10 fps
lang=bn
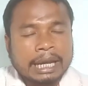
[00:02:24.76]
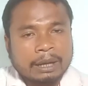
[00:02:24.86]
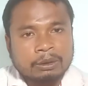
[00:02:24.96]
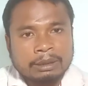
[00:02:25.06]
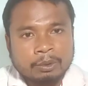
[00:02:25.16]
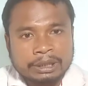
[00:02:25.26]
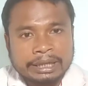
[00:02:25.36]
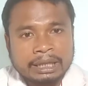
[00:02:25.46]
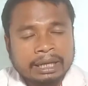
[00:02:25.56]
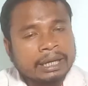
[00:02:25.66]
এক কথায় বলতে
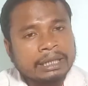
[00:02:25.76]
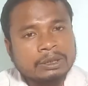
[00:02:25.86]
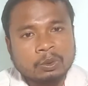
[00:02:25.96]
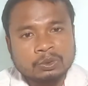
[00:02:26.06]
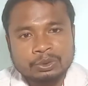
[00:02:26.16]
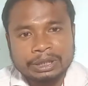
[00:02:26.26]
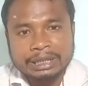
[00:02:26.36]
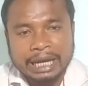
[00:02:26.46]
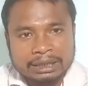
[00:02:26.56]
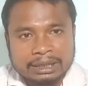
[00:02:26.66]
গেলে এই যে ওষুধটা
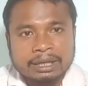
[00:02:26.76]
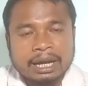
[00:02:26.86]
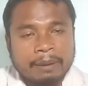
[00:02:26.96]
যে আছে